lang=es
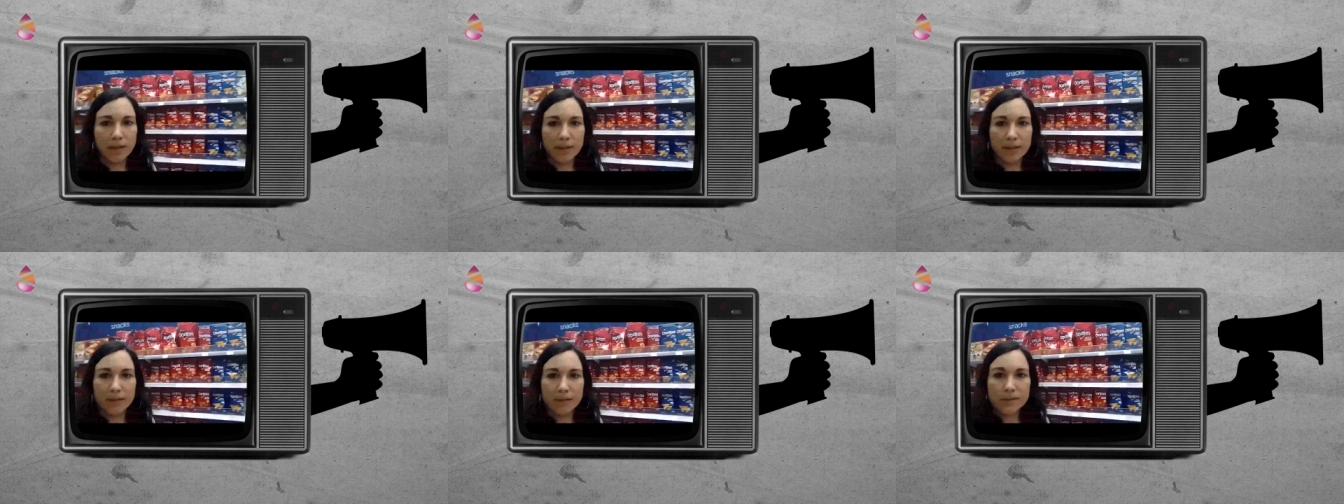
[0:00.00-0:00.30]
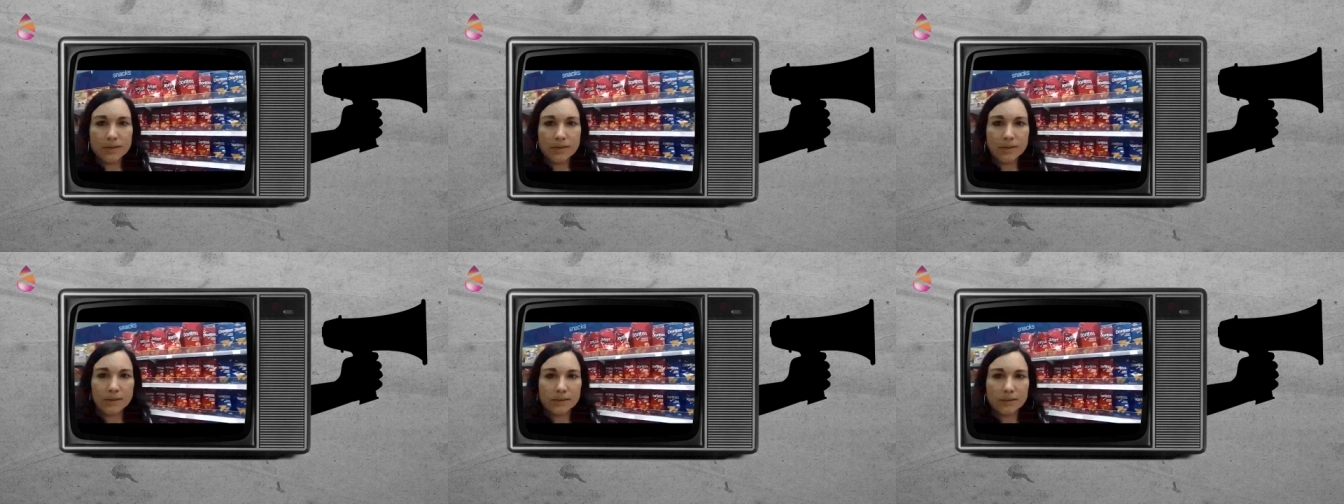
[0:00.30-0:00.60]
le
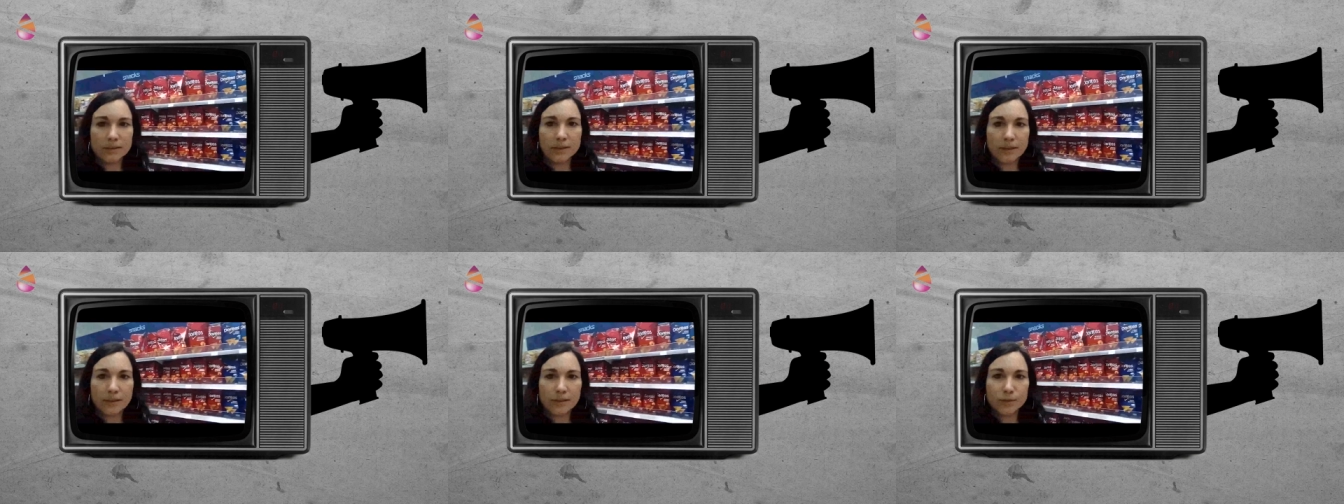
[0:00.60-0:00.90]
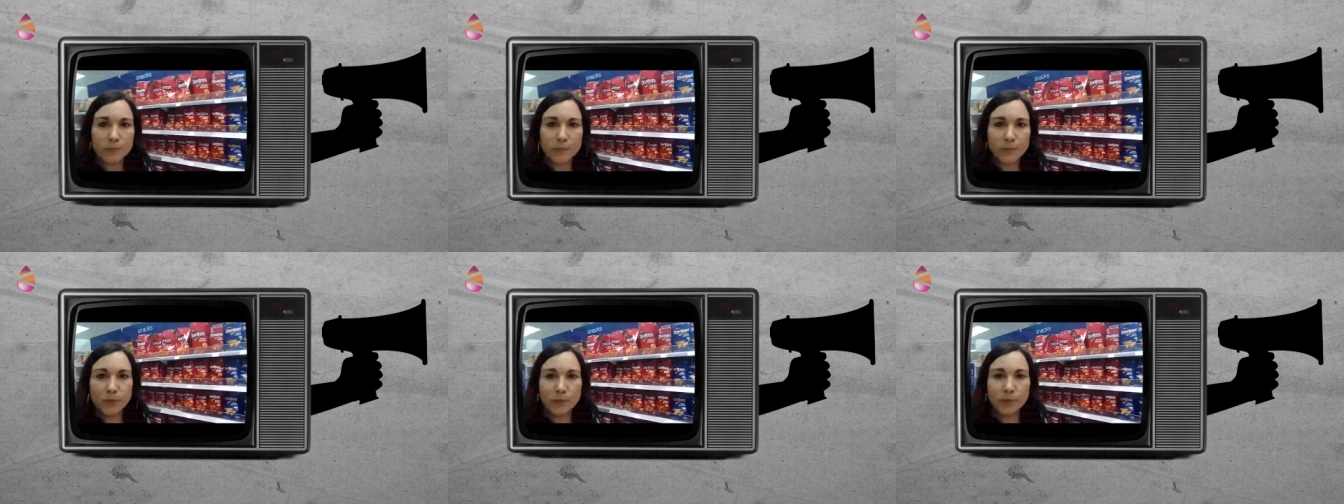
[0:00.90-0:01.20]
da
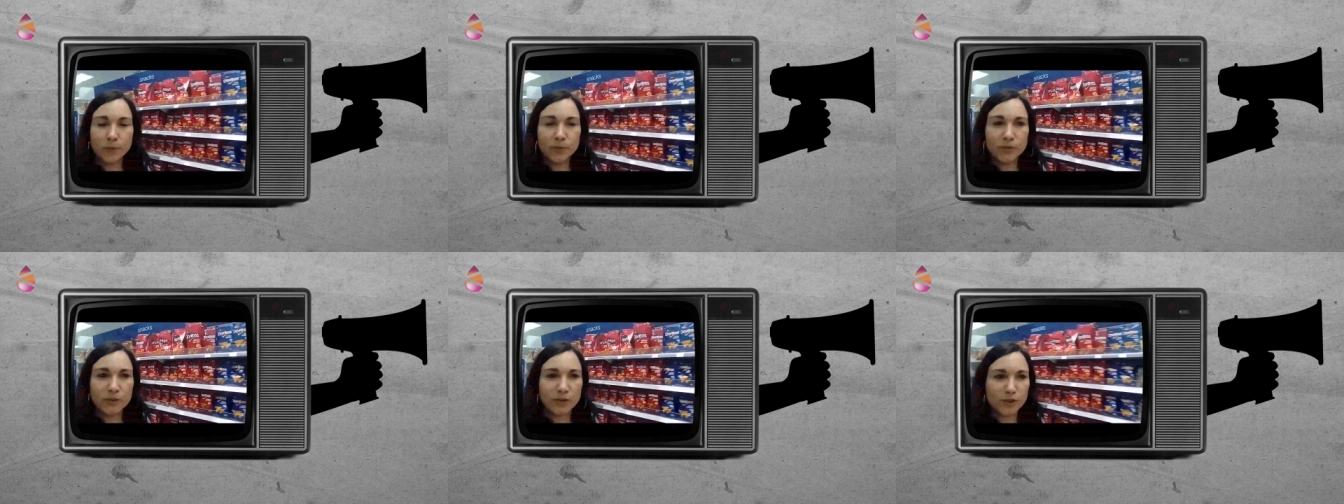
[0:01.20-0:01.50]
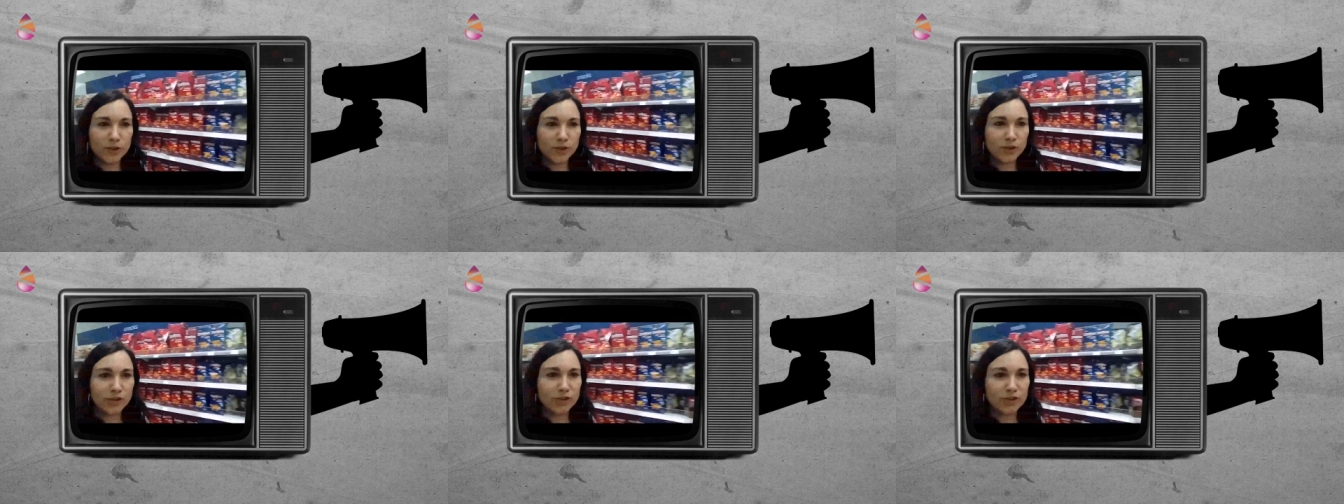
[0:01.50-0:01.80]
bastante a los
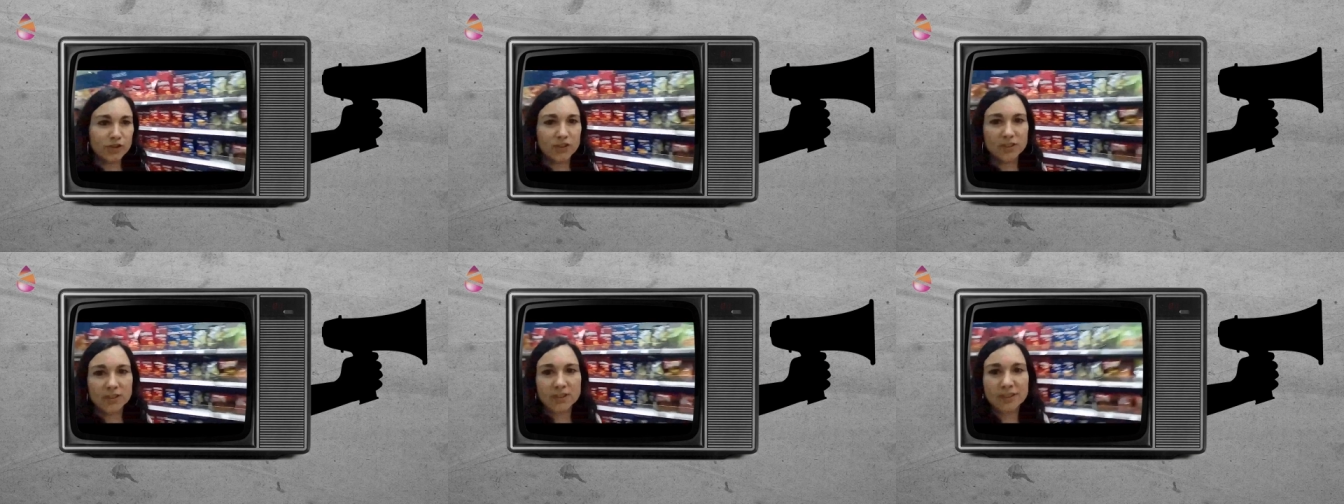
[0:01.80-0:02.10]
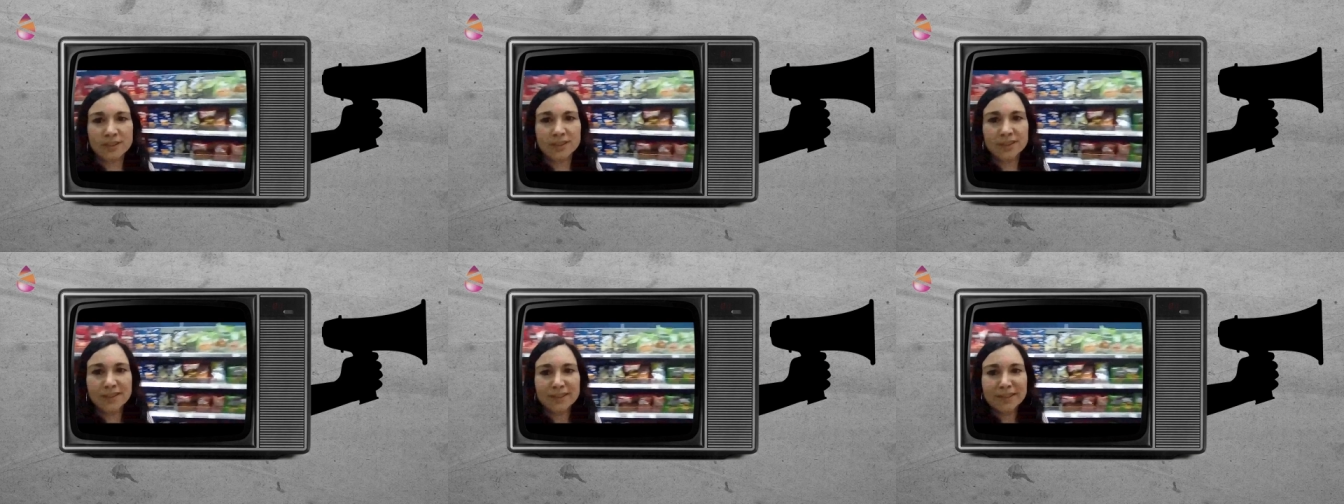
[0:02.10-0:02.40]

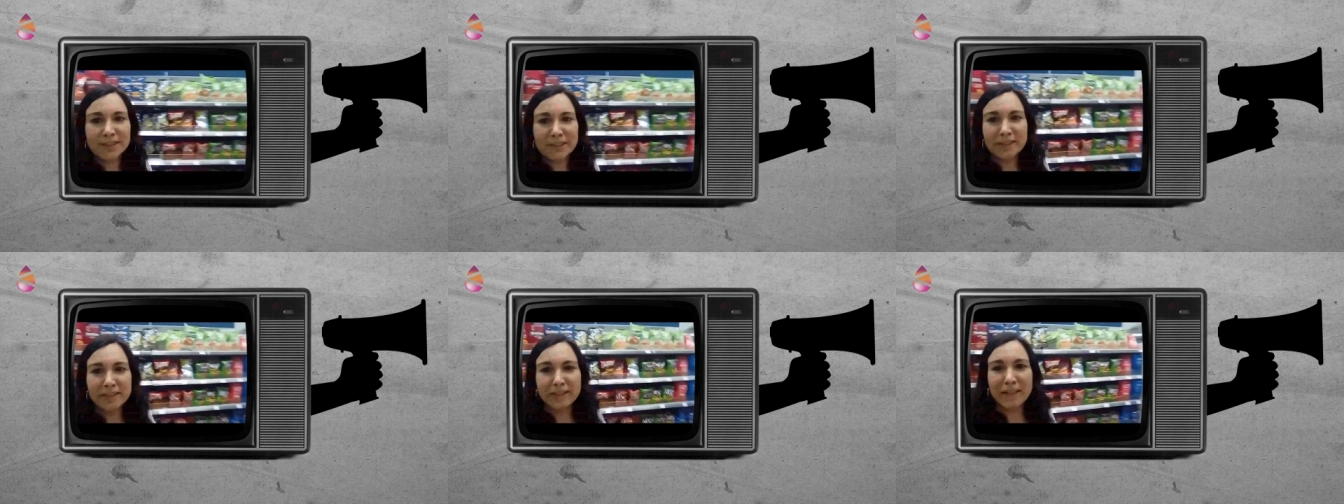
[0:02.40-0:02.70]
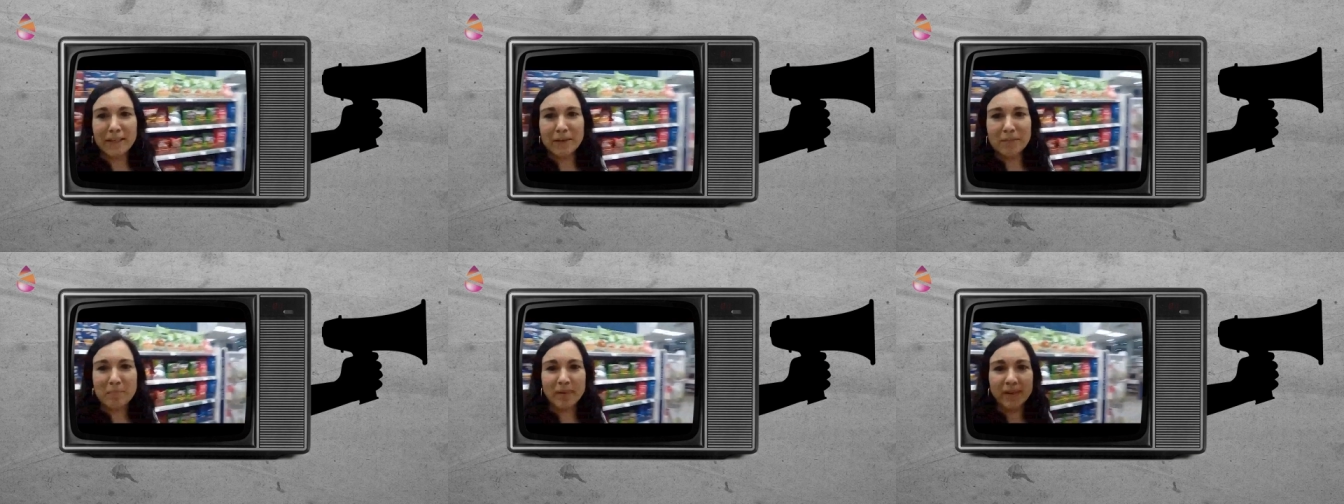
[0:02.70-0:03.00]
productos
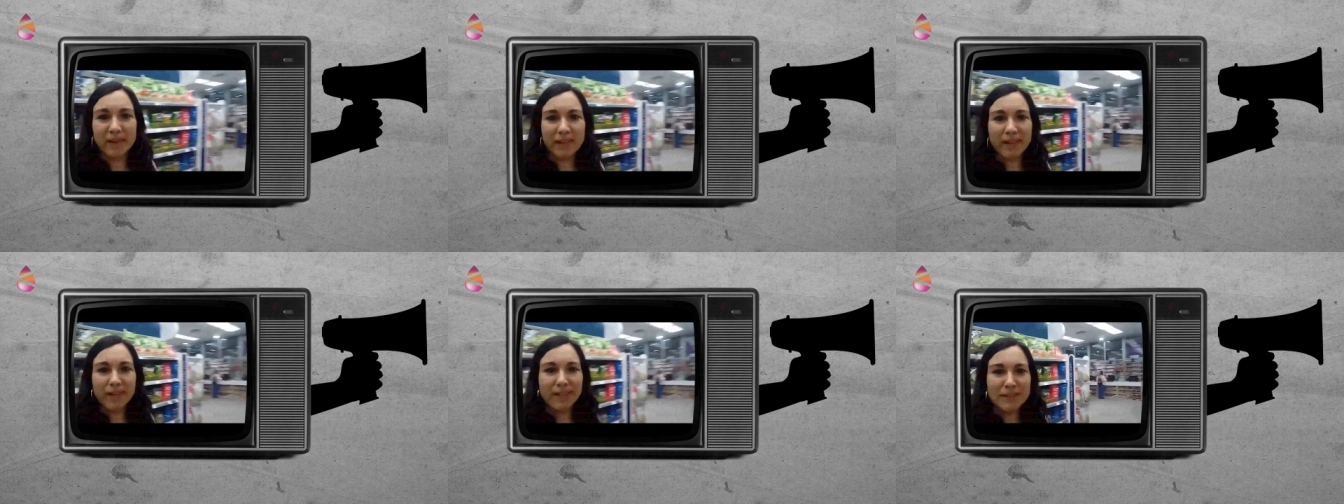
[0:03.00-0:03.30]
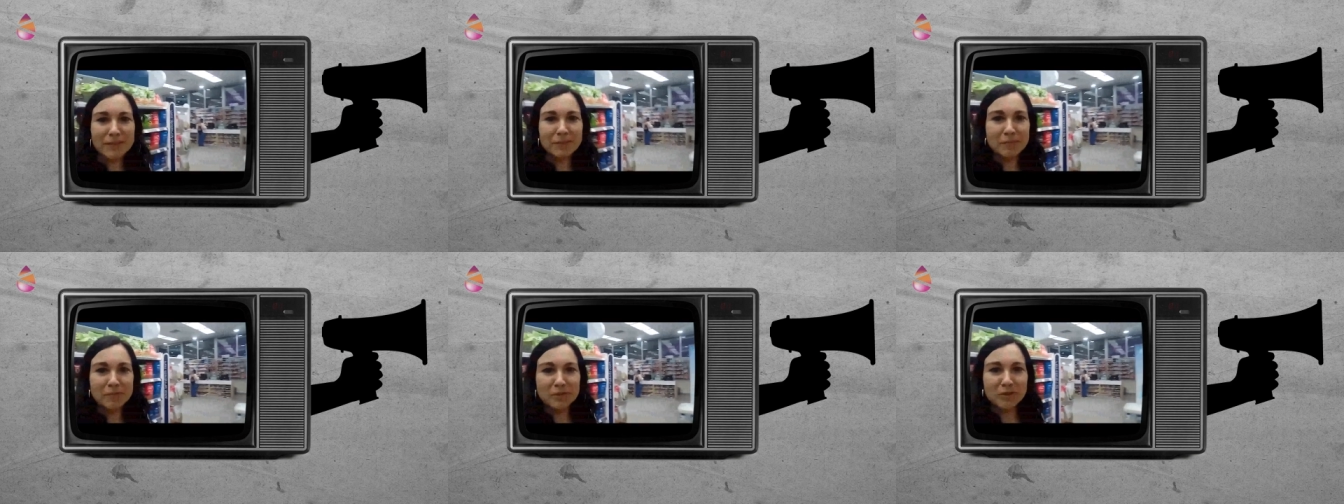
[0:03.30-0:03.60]
del
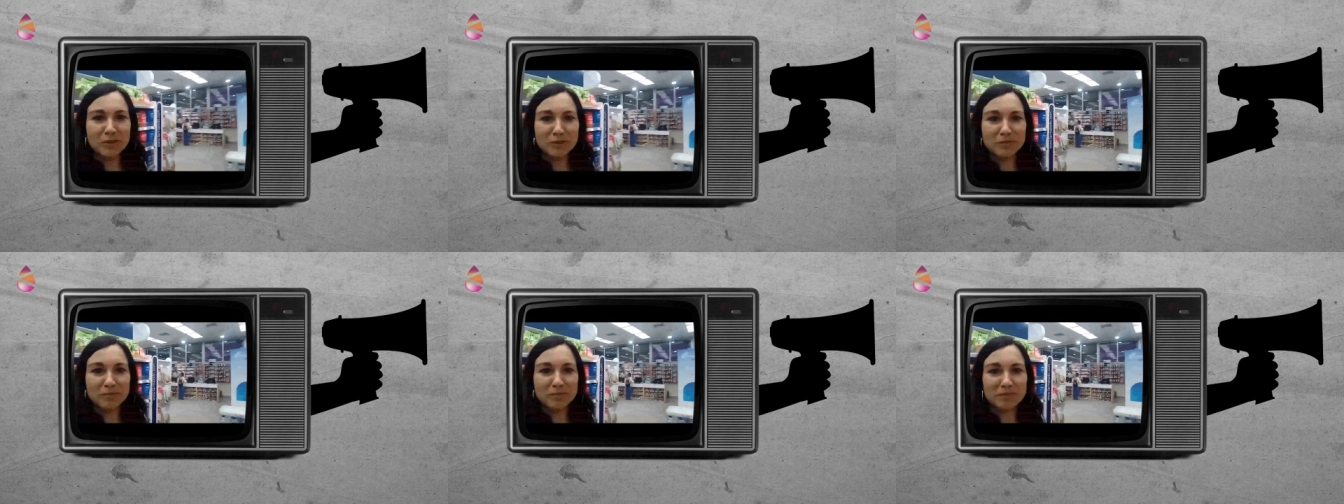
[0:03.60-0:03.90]
imperialismo.